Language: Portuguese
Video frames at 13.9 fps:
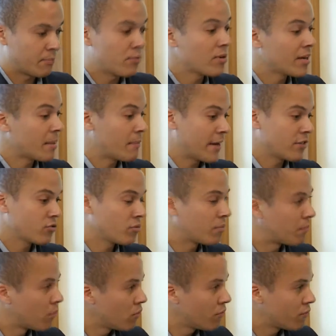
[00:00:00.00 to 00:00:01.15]
por parte do
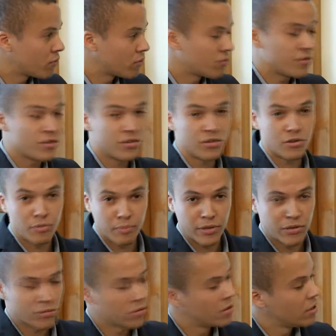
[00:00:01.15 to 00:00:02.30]
povo, um
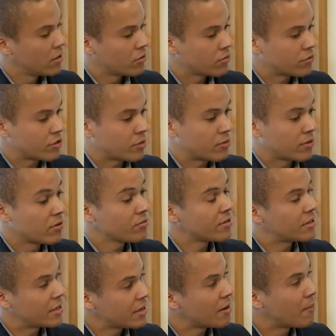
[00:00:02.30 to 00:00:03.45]
desespero ou seja, por não
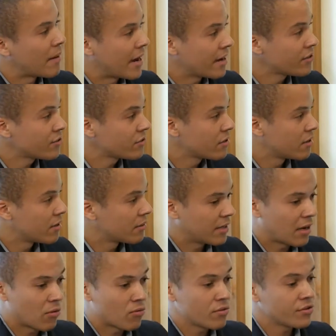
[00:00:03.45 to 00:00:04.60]
ter mais
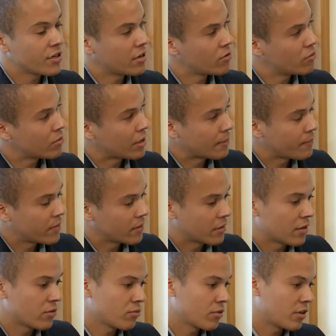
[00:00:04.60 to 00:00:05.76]
da onde recorrer.
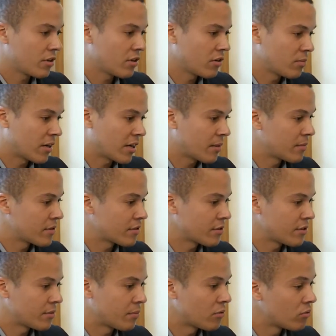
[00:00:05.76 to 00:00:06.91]
Tanto que uma cabeça
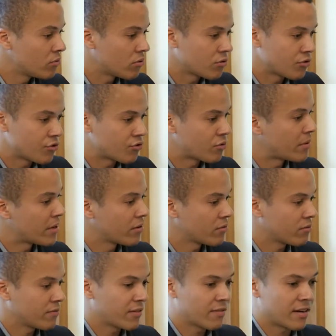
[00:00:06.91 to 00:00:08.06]
de burro, de
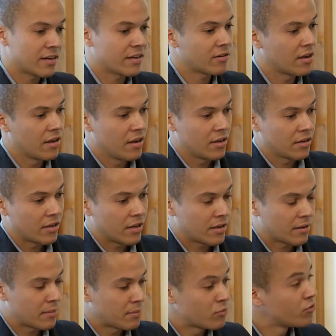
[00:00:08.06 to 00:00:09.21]
jumento, vai valer
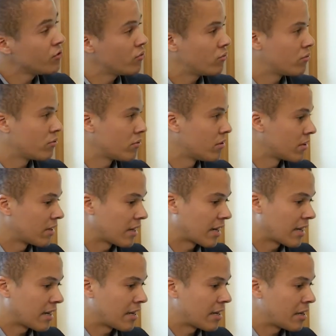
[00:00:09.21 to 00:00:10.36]
é, muito
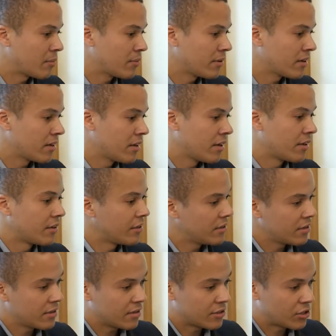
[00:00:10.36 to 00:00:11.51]
naquela época
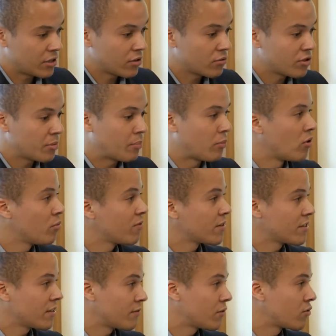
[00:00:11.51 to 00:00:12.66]
e esterco de pombo vai
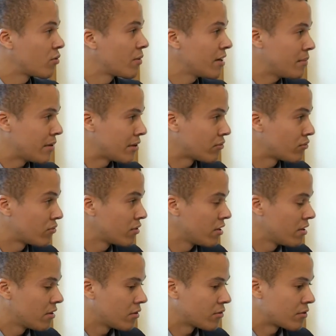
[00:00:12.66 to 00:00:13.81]
servir como alimento. É
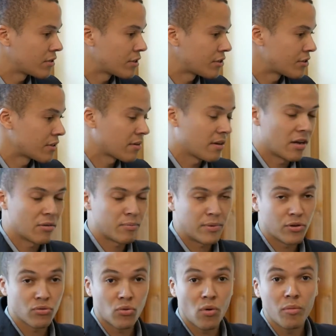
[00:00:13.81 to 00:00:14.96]
verdade. Ou seja, é um
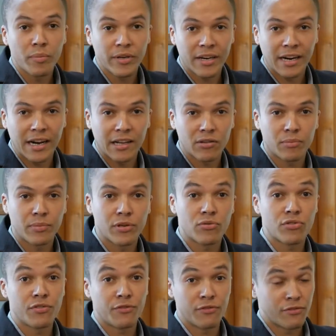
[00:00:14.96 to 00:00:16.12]
período complicado, um período
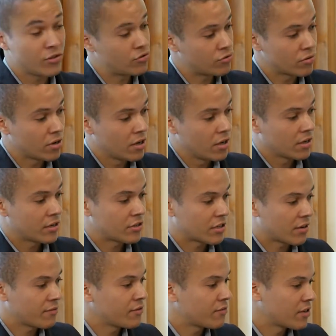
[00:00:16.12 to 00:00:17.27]
difícil que
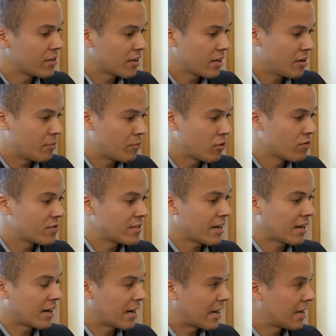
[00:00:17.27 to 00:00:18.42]
está vivendo aquele povo
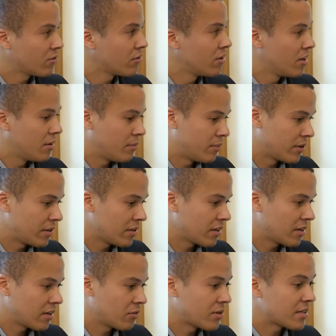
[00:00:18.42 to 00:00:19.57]
cercado
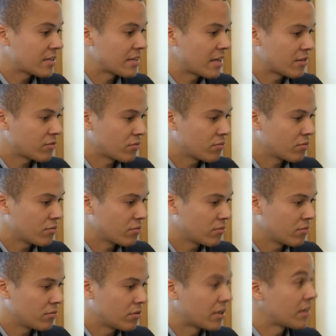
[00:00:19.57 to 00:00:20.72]
pelo exército
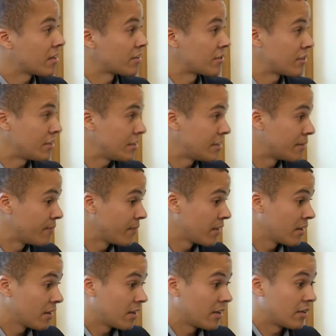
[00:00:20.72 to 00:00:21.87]
do rei da Síria.
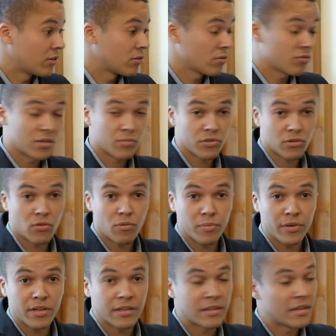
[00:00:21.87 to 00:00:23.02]
Sim. Então nós temos que
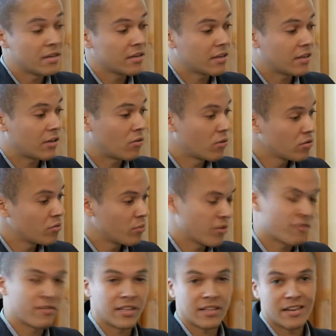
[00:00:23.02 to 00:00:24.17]
compreender que quando um
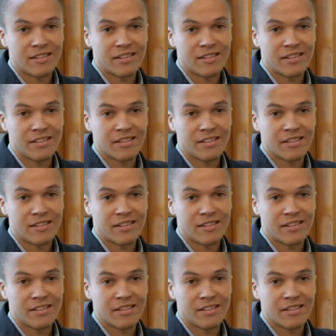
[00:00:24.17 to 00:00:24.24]
profeta